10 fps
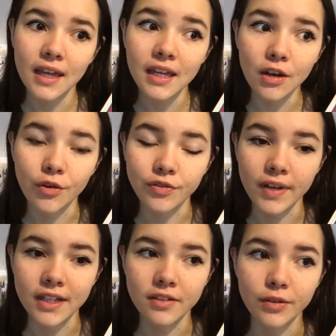Et en
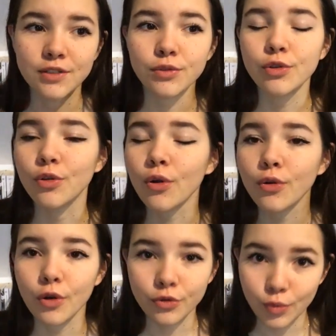fait, disons que
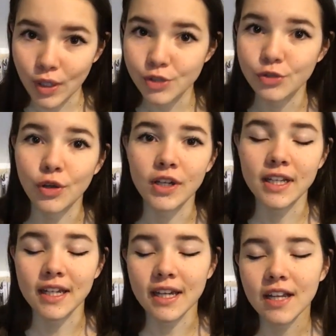dans l'entourage de
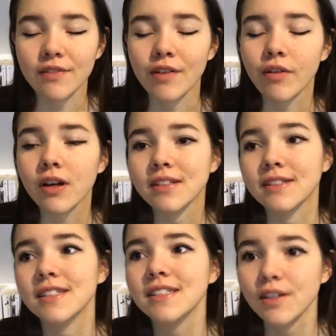Dorian Gray, il va avoir
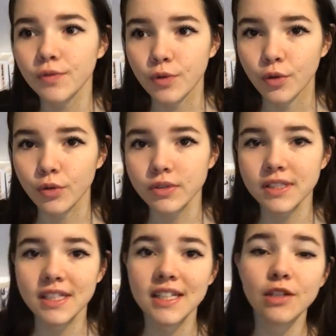des
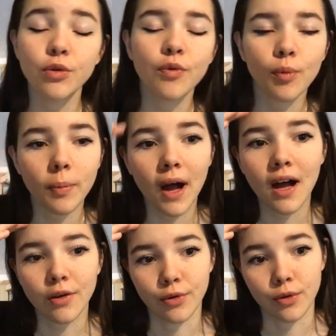influences qui ne vont
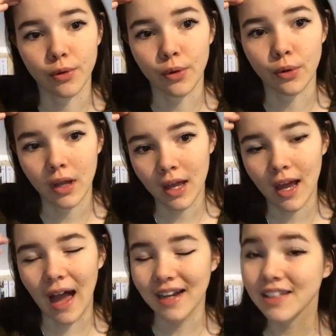pas euh,
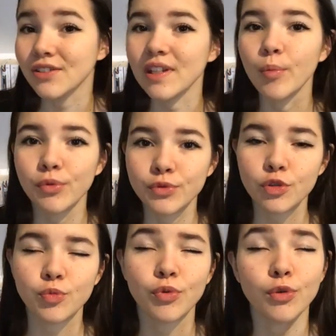aller dans un bon
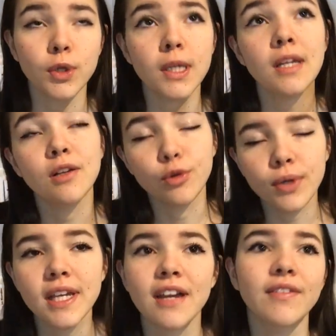sens pour lui,
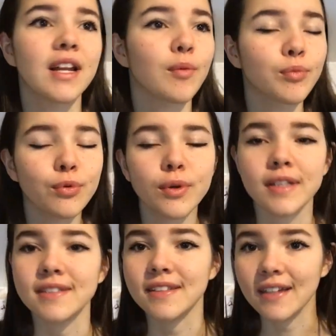lui qui avait l'âme
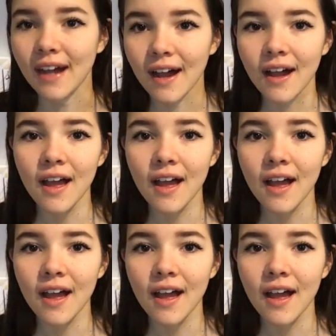pure, etc.